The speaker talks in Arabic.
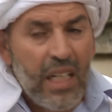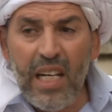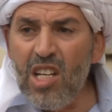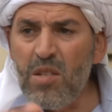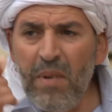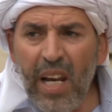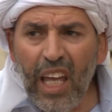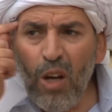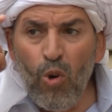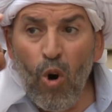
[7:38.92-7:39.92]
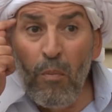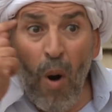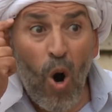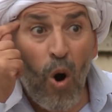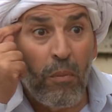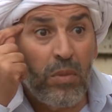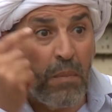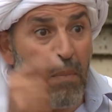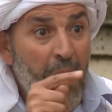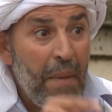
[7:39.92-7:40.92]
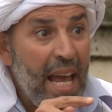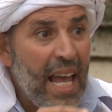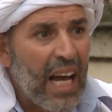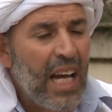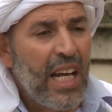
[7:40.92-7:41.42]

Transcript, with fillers: لازم نقيو لهم مخهم تبع معايا